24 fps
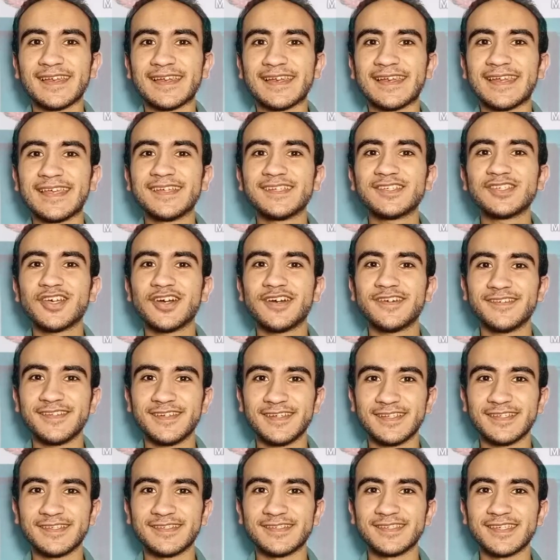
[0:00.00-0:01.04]
ليه شعر
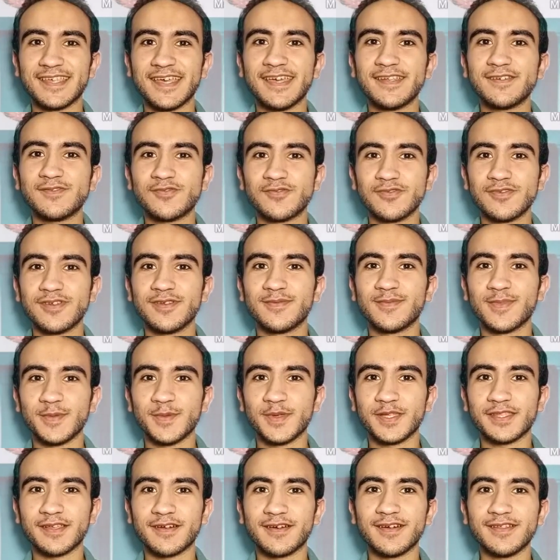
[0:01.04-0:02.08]
الإنسان كل ما
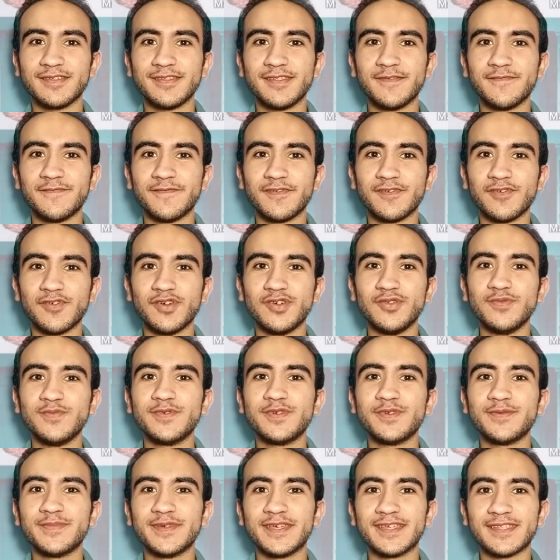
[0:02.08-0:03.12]
بيتقدم في
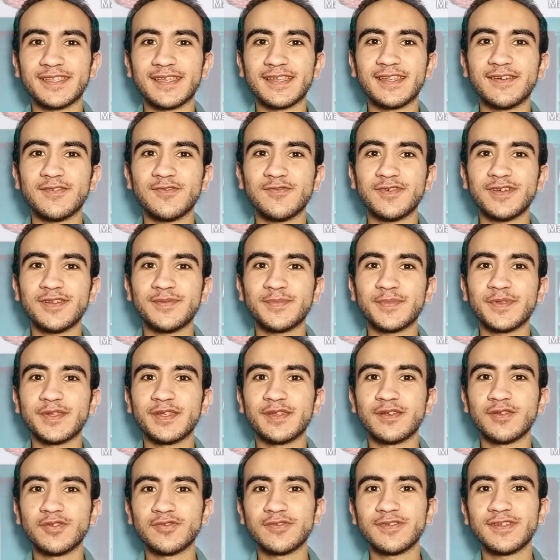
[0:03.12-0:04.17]
العمر بيتلون من
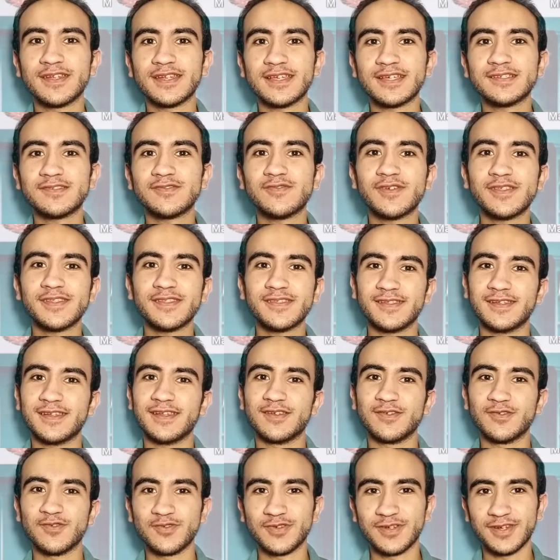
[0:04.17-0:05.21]
اللون الأسود إلى
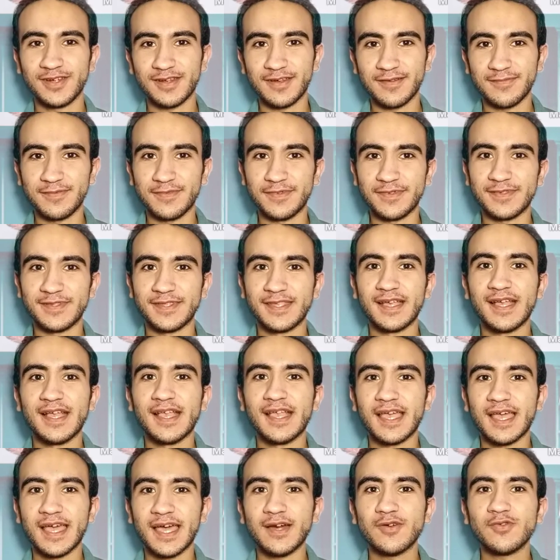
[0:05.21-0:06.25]
اللون الأبيض
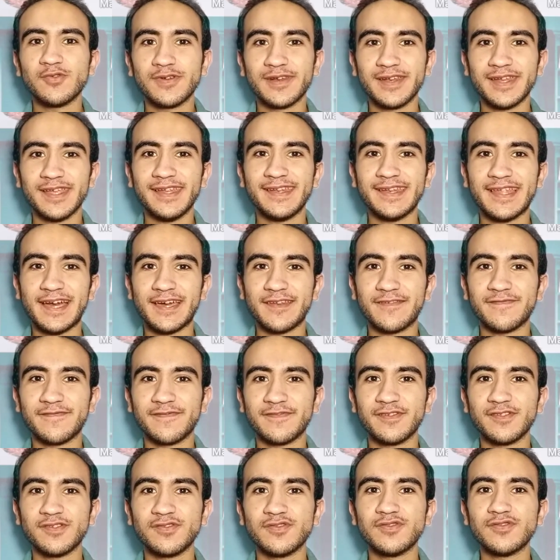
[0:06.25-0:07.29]
أو اللي احنا
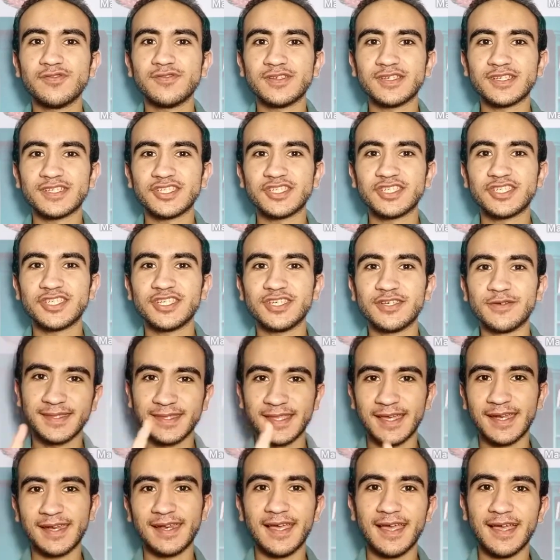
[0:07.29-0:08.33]
عارفينه الشيب
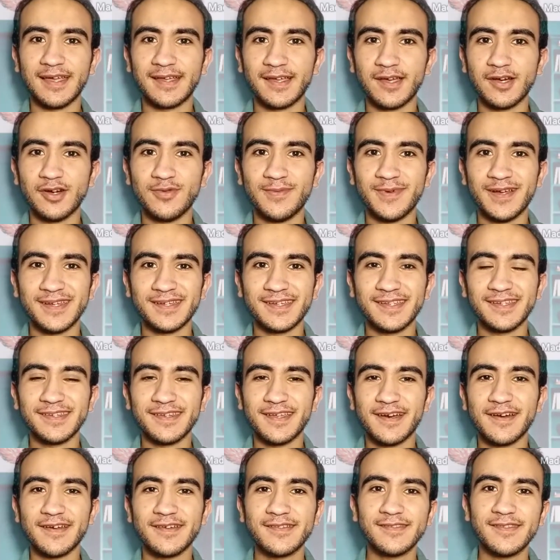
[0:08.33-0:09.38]
ده اللي هنجاوب عليه
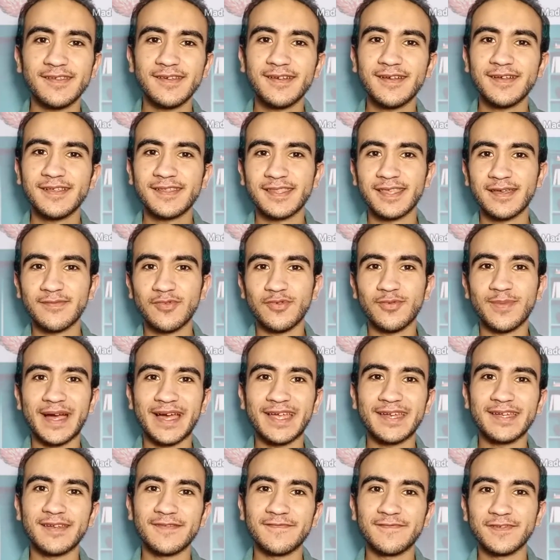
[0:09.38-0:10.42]
النهاردة تابعوا
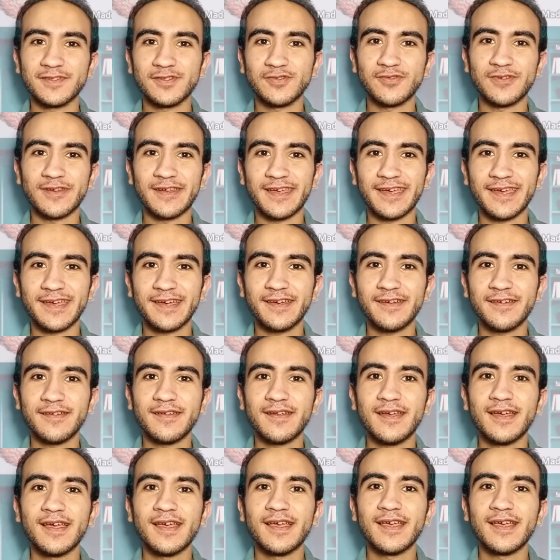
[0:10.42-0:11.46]
معانا الفيديو الآخر